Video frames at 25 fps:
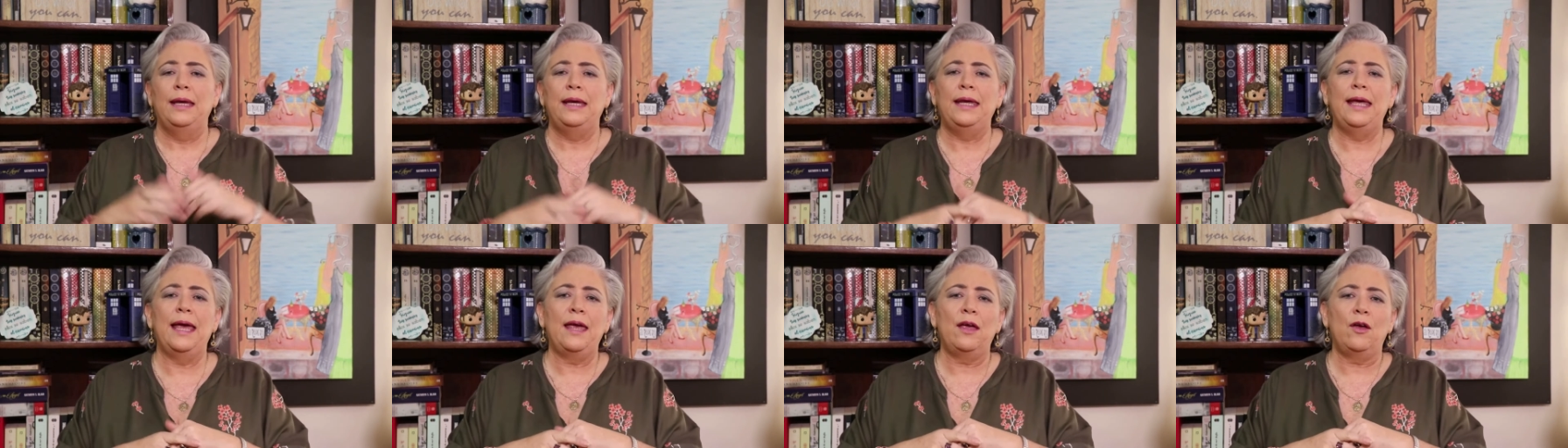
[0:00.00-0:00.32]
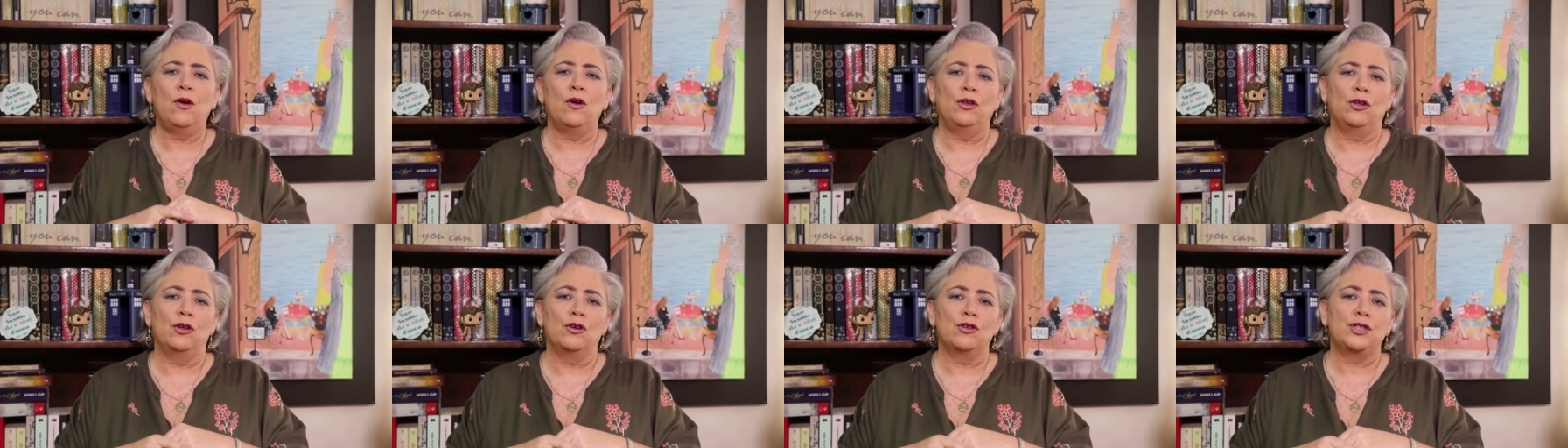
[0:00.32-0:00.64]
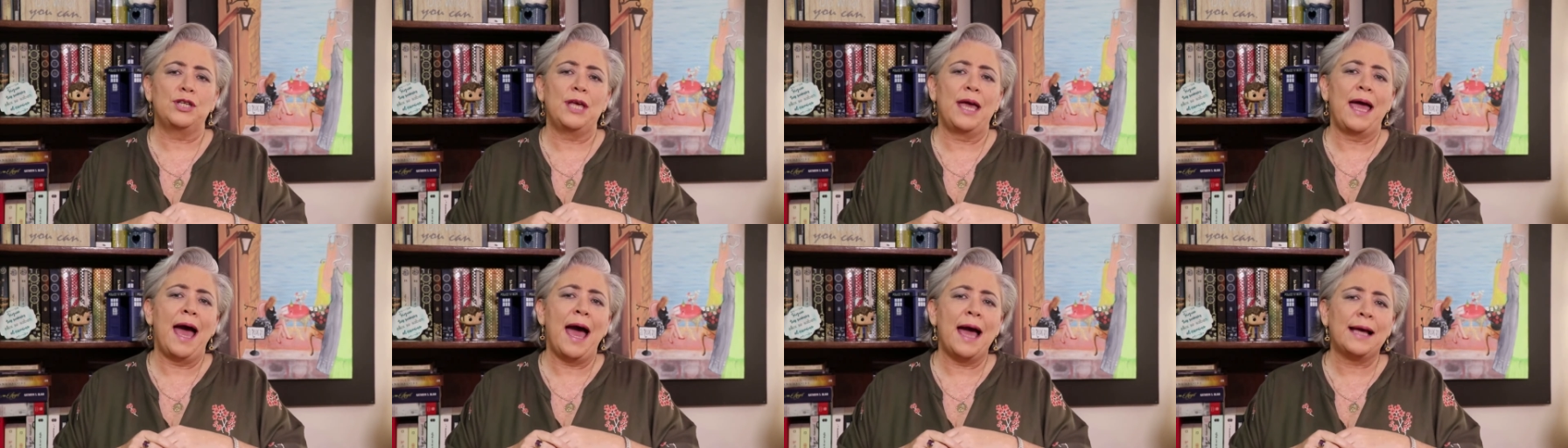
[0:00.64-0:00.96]
Y ahí
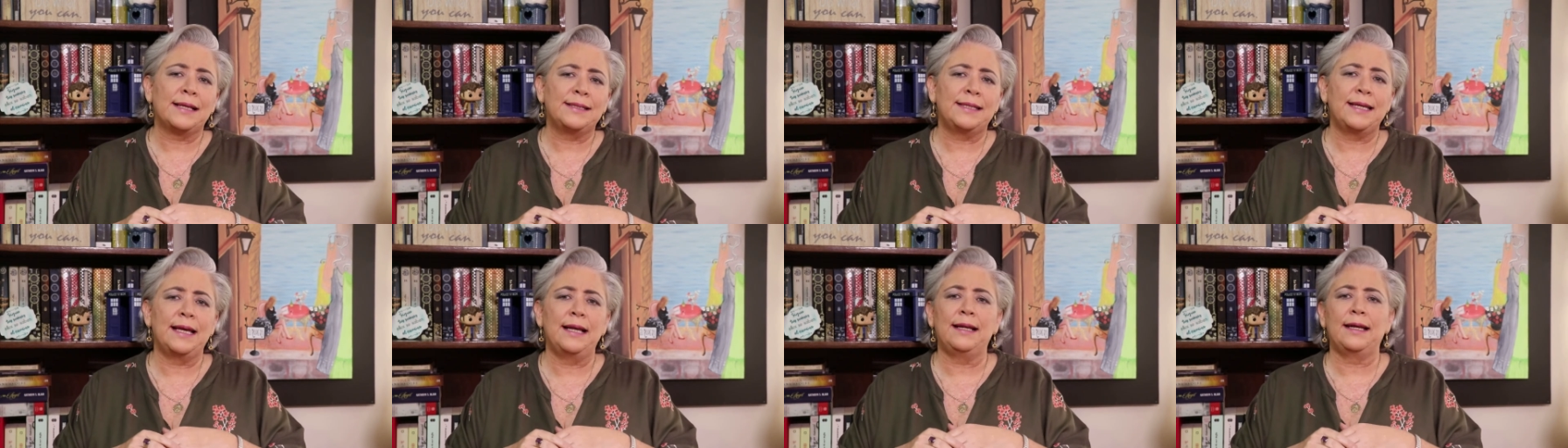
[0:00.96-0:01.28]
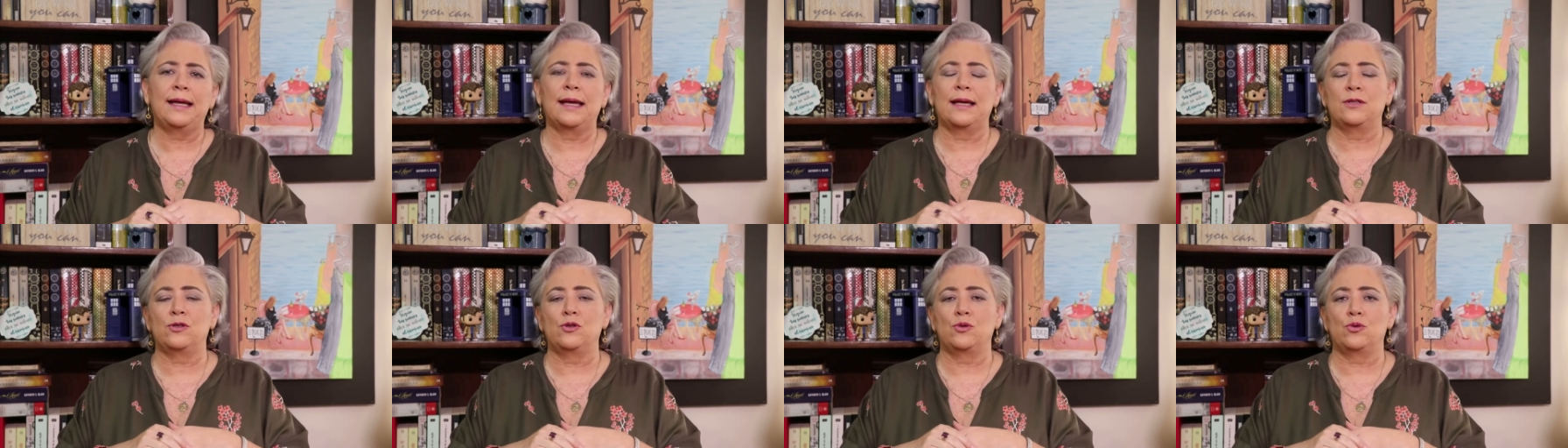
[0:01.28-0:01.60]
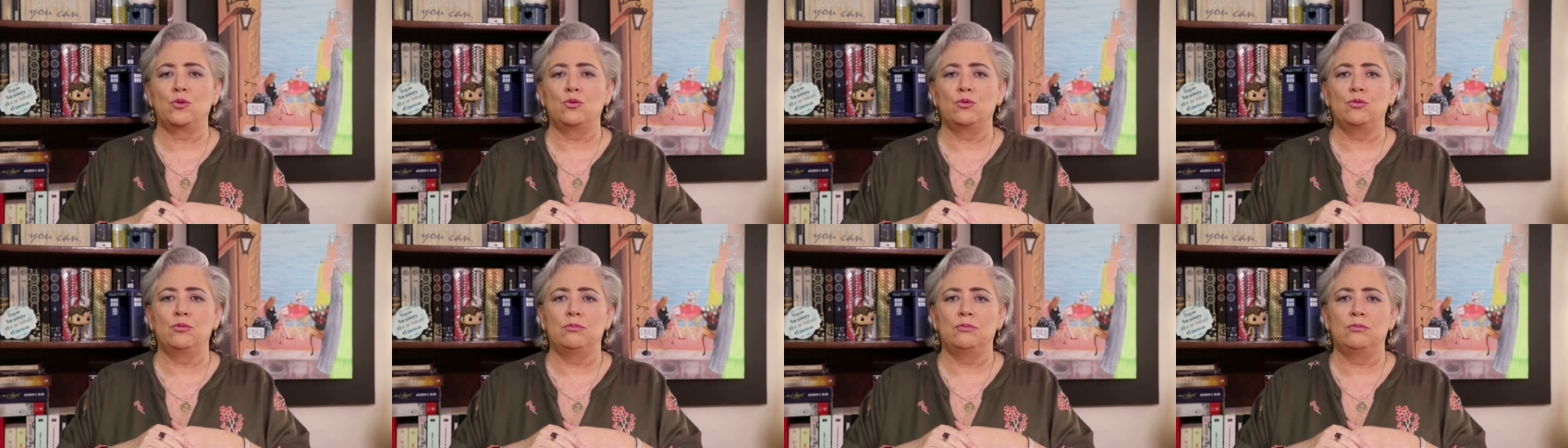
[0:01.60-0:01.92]
conoce a Axel, que
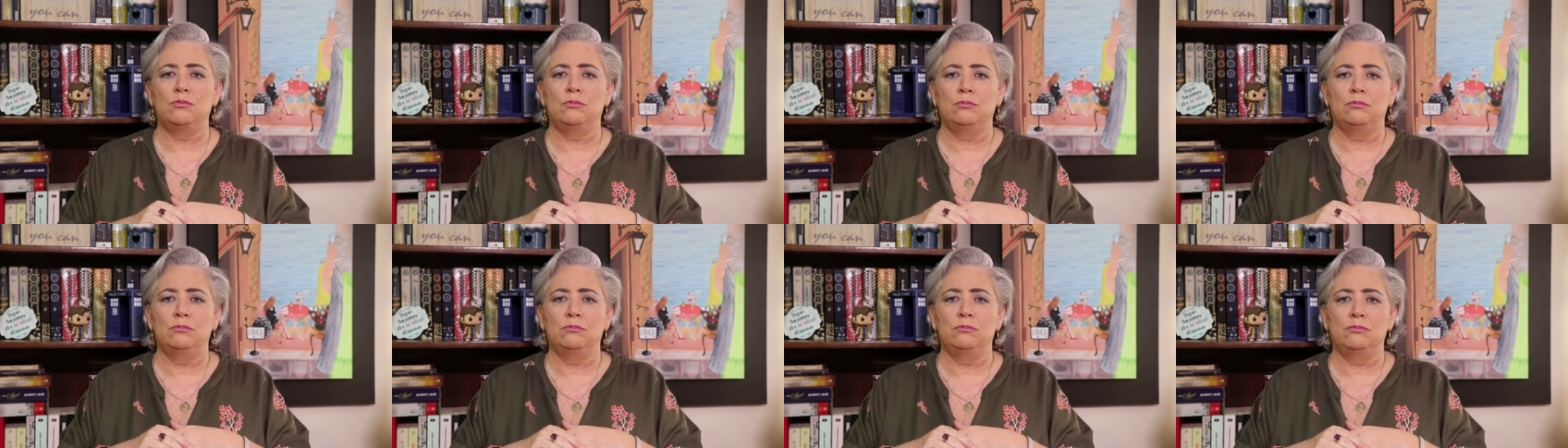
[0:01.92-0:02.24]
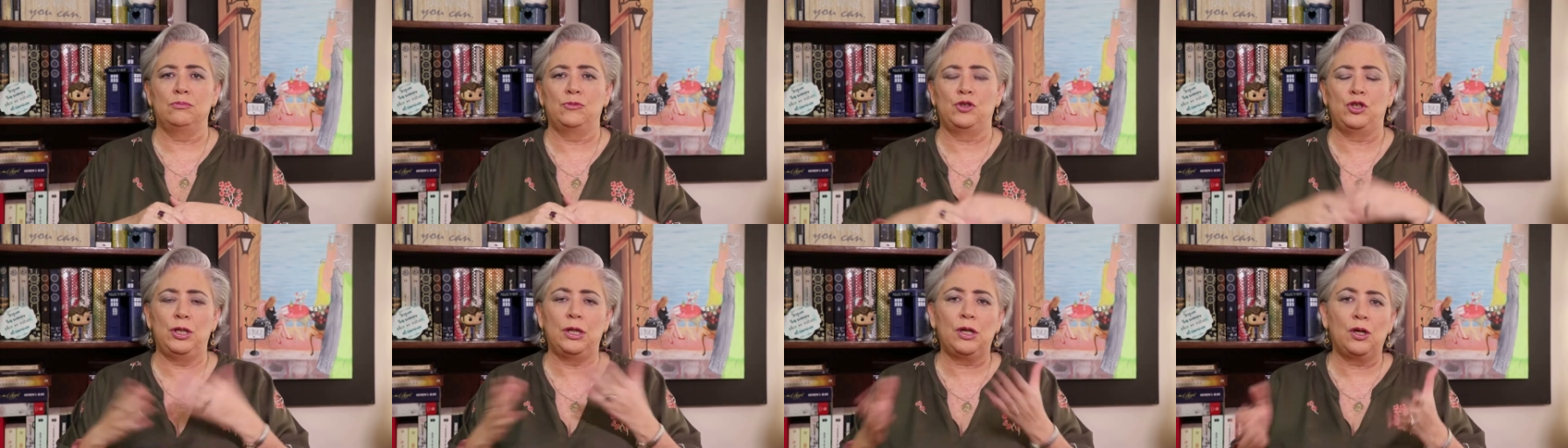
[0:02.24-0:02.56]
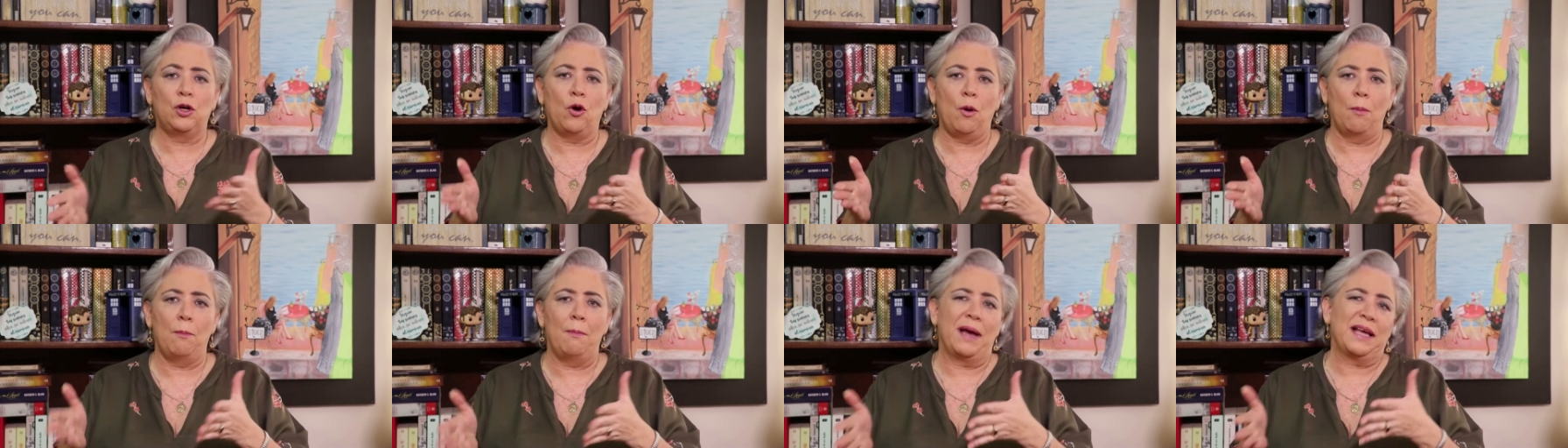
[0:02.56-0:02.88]
es un
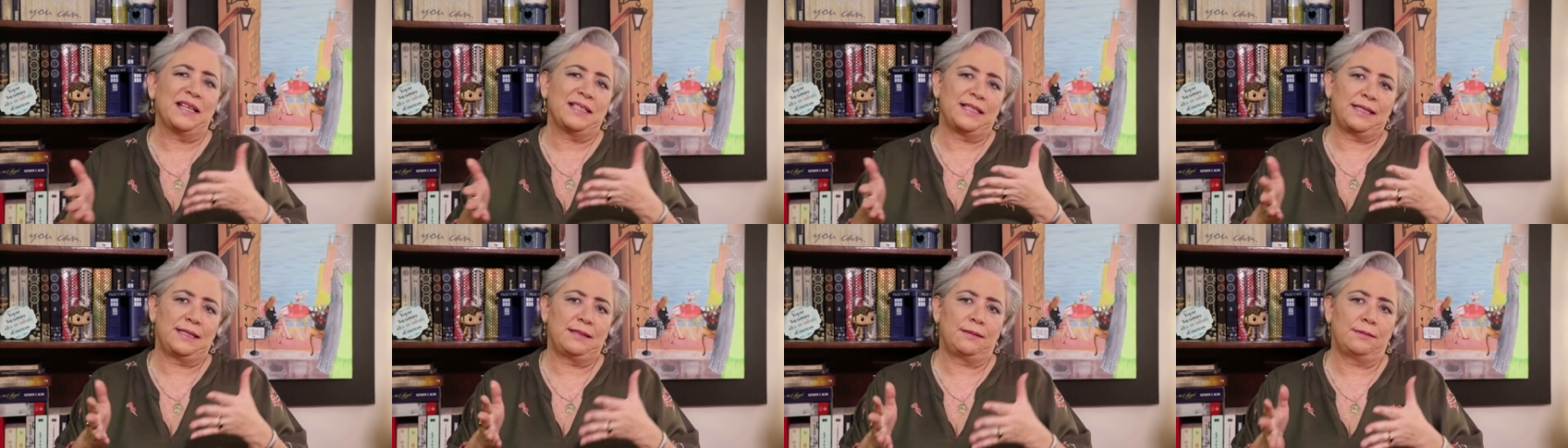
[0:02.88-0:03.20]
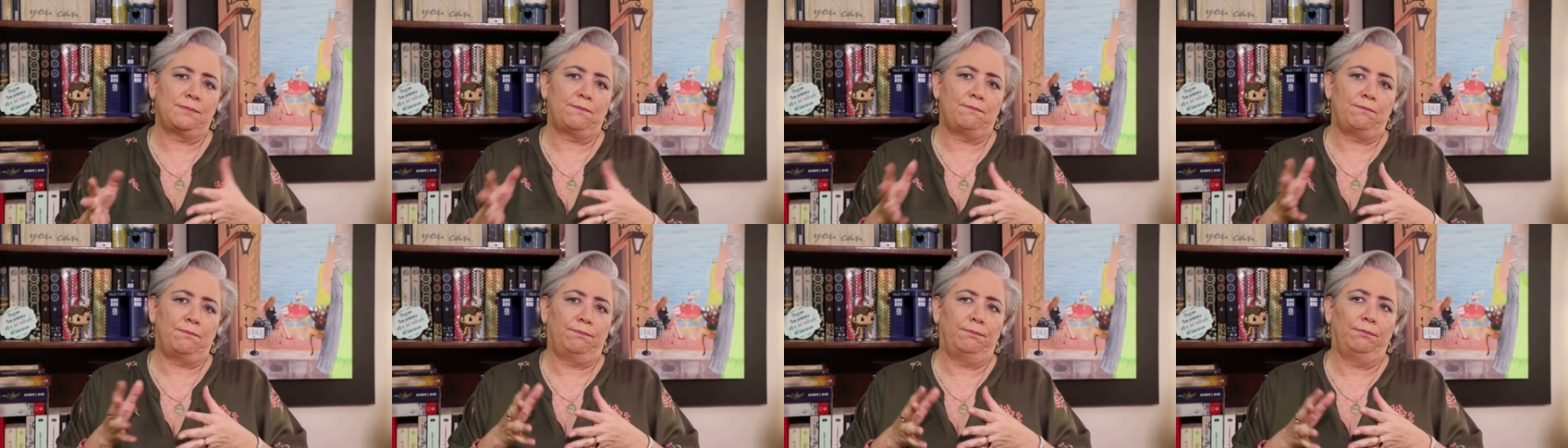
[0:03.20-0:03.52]
chico más